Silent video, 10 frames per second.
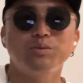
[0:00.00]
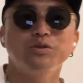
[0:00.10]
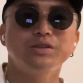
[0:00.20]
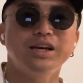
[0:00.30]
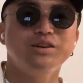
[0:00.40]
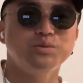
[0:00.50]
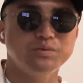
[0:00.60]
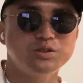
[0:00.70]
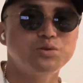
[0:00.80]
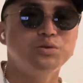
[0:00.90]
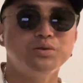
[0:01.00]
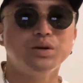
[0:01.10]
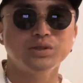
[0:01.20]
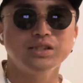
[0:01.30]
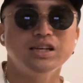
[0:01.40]
僕なりの情報は
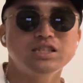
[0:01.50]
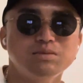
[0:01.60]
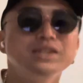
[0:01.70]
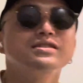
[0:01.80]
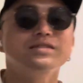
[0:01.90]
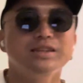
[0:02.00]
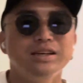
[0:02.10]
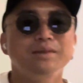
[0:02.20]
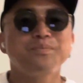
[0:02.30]
お伝えしますんで。